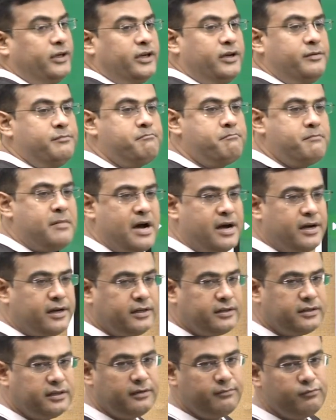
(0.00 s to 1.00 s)
कि माँ
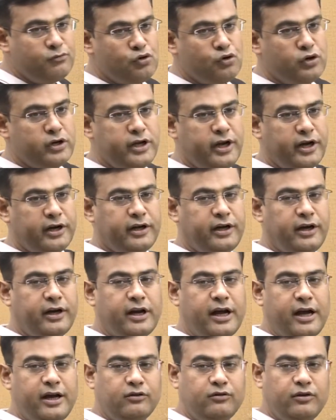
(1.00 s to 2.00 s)
कसम दो रिएक्टेंट
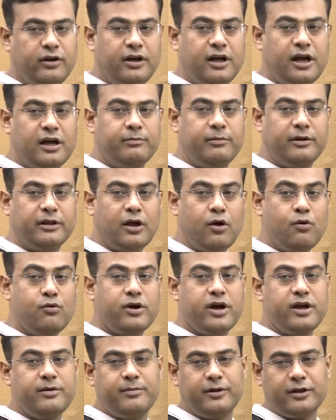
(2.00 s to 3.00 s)
आए तो एल आर
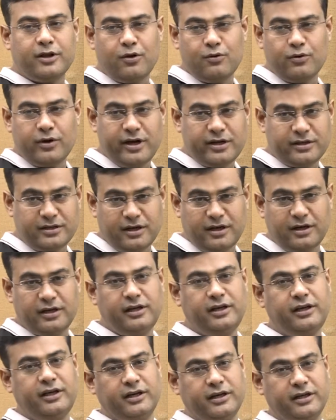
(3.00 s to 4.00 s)
बताऊँगा ही बताऊँगा ऐसा
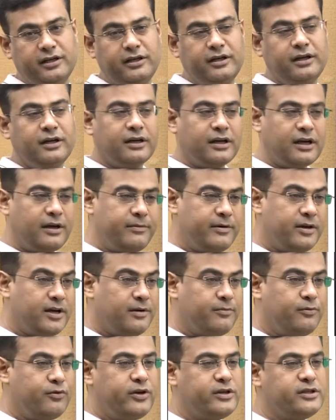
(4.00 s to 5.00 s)
नहीं है कभी
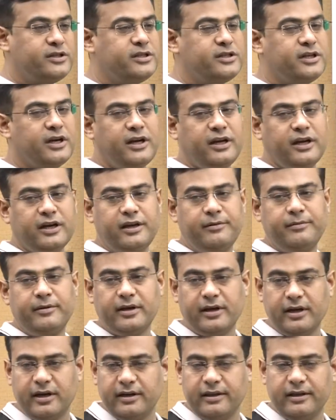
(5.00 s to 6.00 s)
कभी ऐसी चालाकी भी
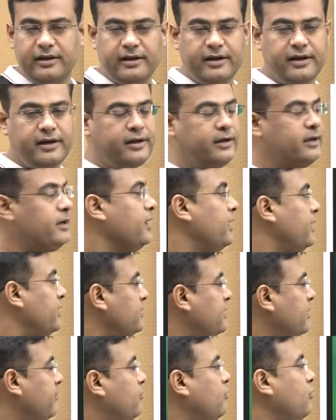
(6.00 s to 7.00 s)
कर देगा
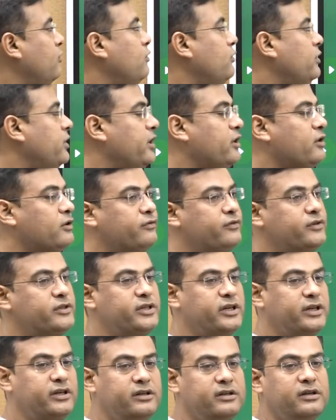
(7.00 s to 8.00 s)
जब दोनों के
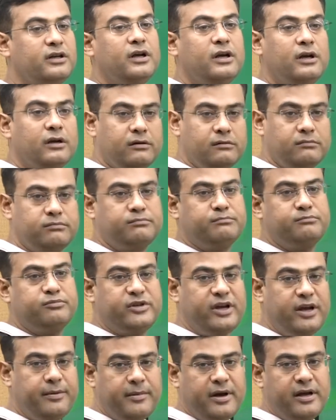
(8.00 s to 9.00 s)
कोफिशेंट
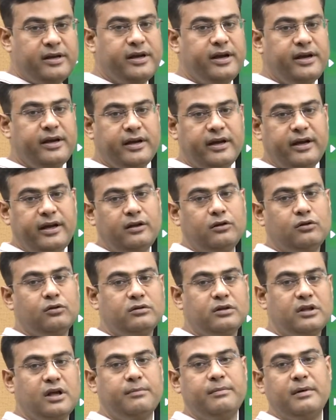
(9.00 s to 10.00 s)
सेम आ जाएंगे तो
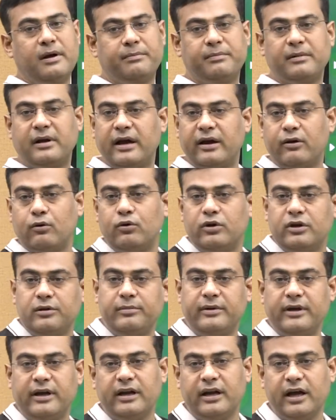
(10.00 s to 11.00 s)
तब आपका कोई
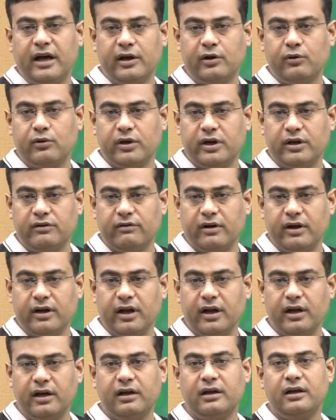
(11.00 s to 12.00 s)
भी एल आर होने
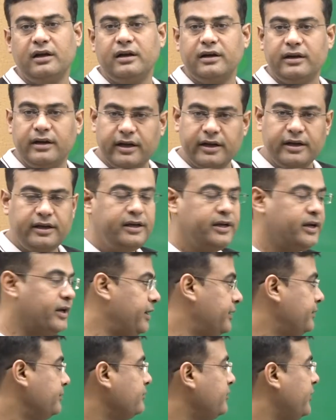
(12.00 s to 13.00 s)
वाला नहीं है
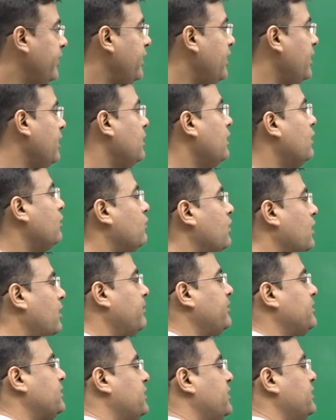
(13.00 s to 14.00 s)
ठीक है ना तो
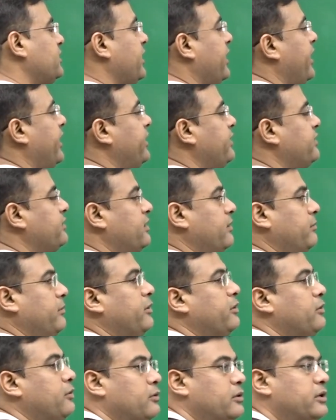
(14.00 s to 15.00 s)
आप इसकी सेकेंड स्टेप
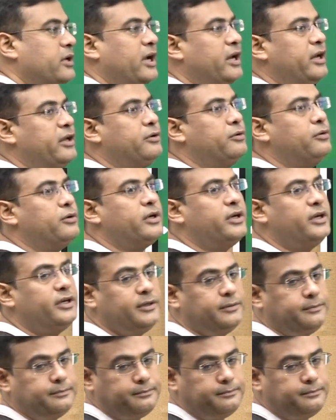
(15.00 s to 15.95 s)
लिखो क्या लिखोगे